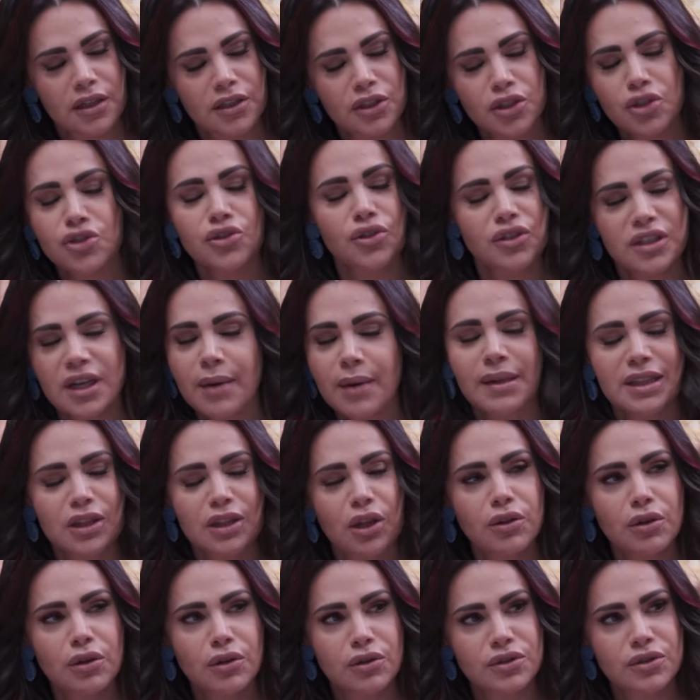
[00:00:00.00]
Yo soñaba
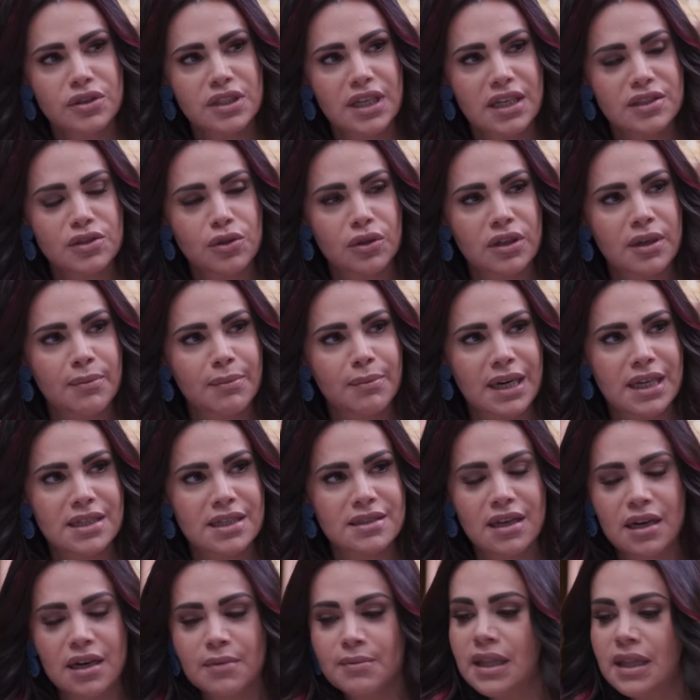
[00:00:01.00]
todos los días con
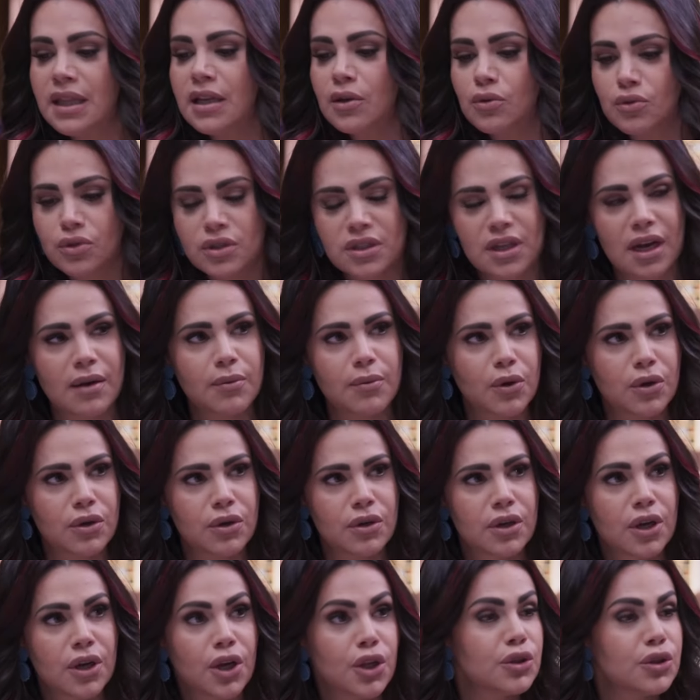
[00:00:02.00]
embarazarme del Gustavo.
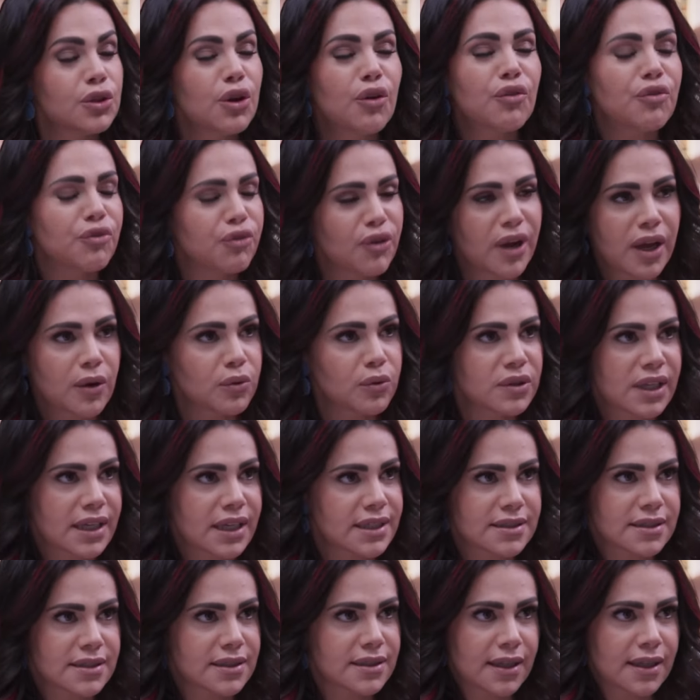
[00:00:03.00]
No fue un
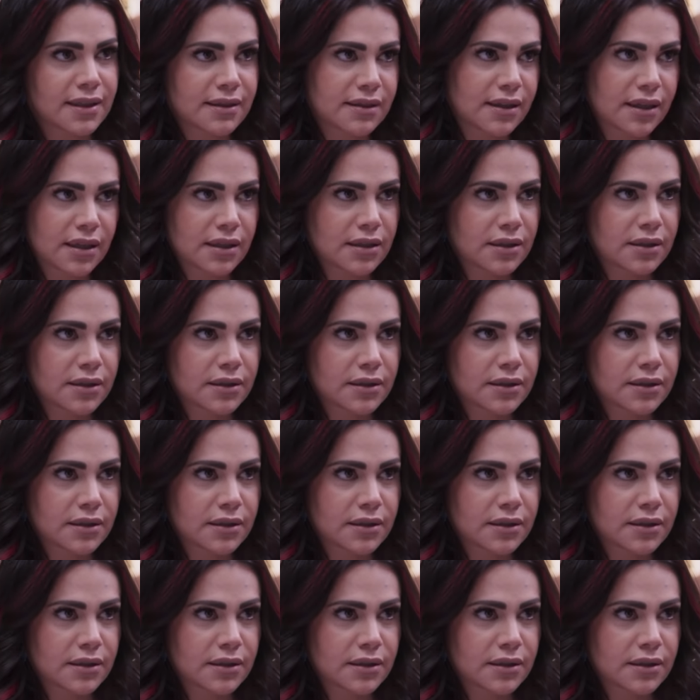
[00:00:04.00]
accidente.